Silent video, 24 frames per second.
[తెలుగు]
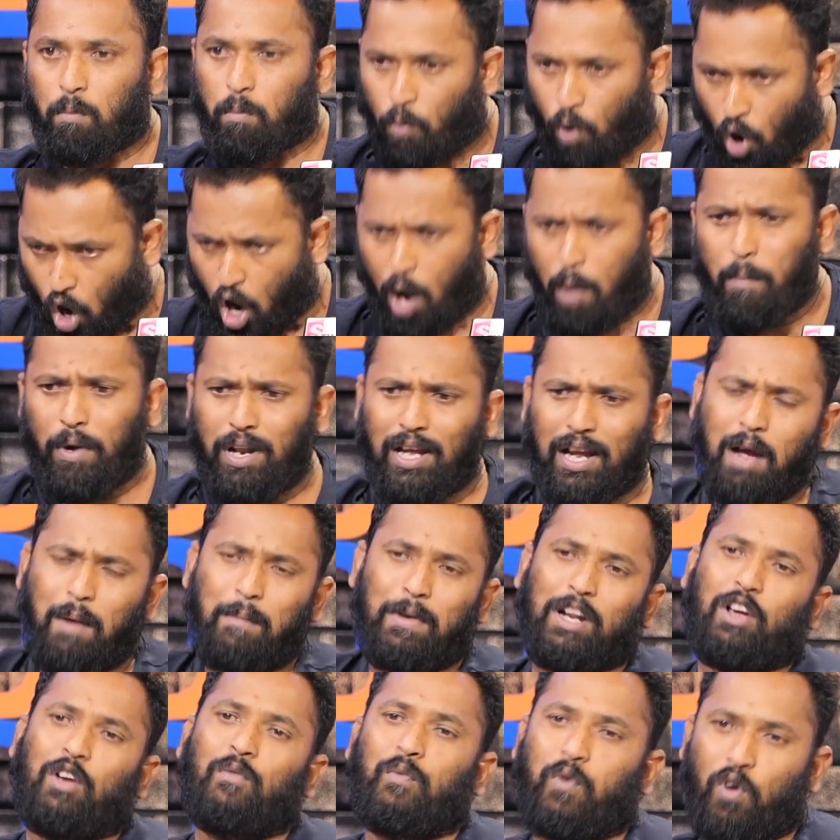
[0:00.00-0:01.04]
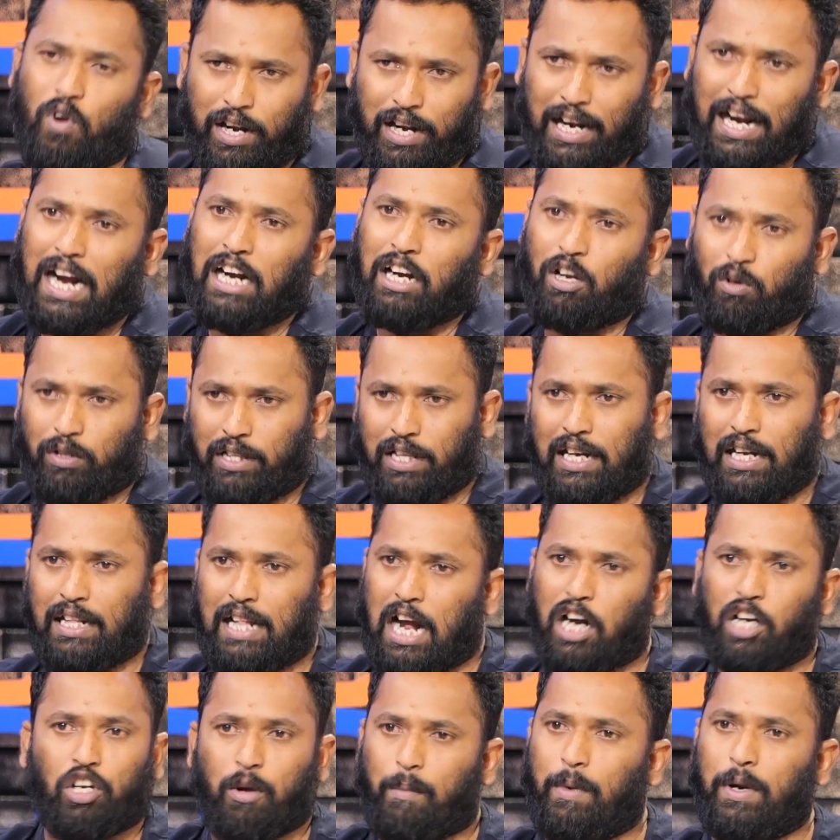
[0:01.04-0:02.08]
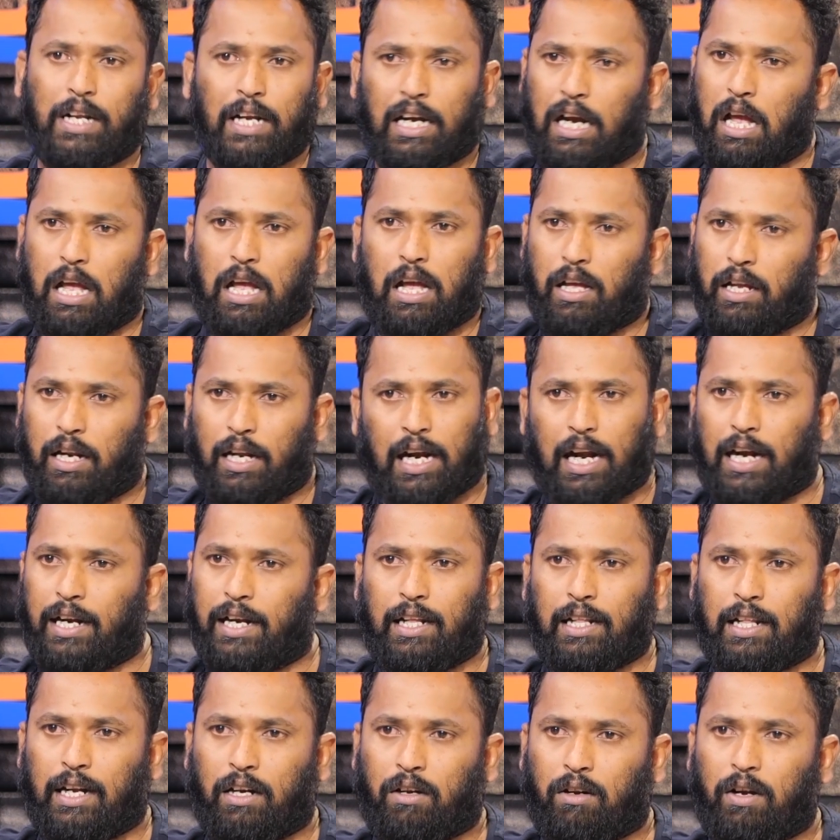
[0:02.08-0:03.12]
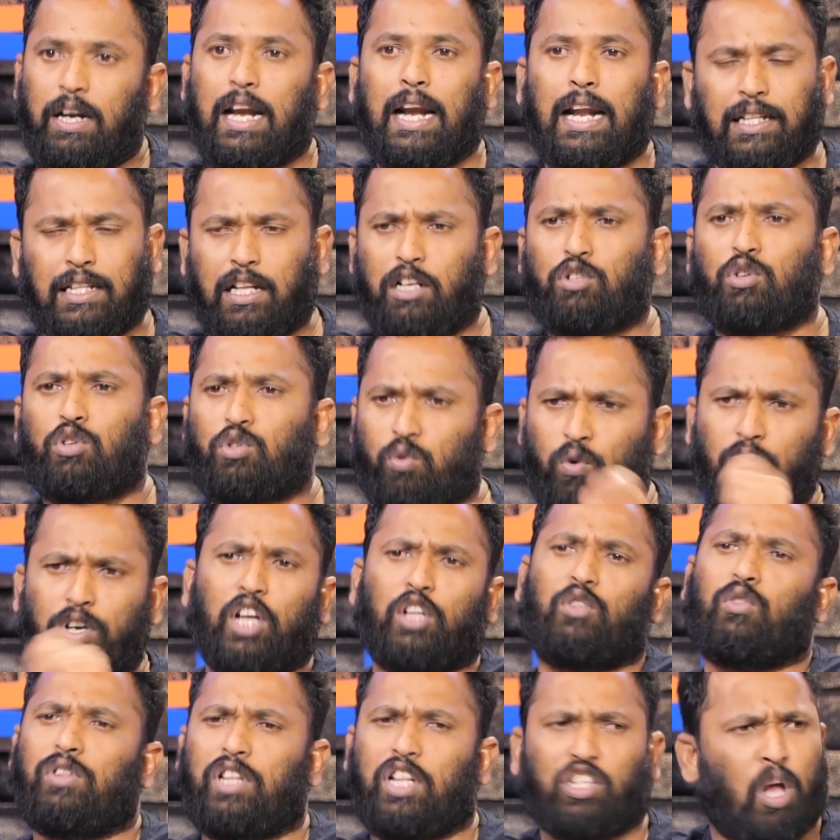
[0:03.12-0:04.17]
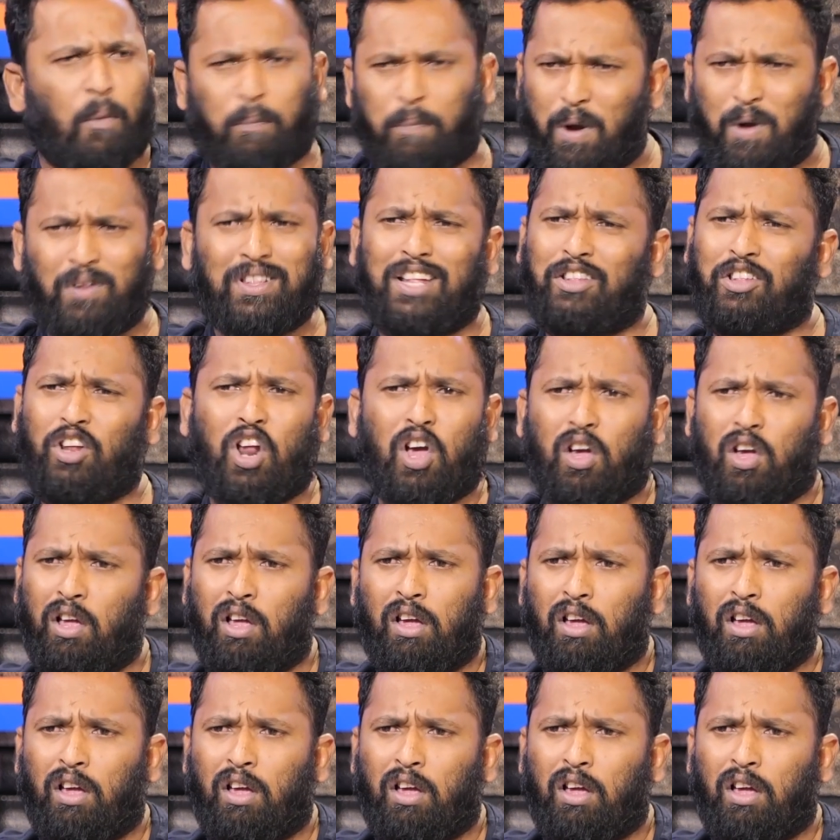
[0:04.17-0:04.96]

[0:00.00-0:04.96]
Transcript: మామూలుగా మనకు ఫోన్ రికార్డ్ అవుతాయి కదా ఆటోమేటిక్గా రికార్డ్ అయ్యే దాంట్లో నేను తిరిగి చూసుకుంటే ఉంది తప్పే ఉంది అందులో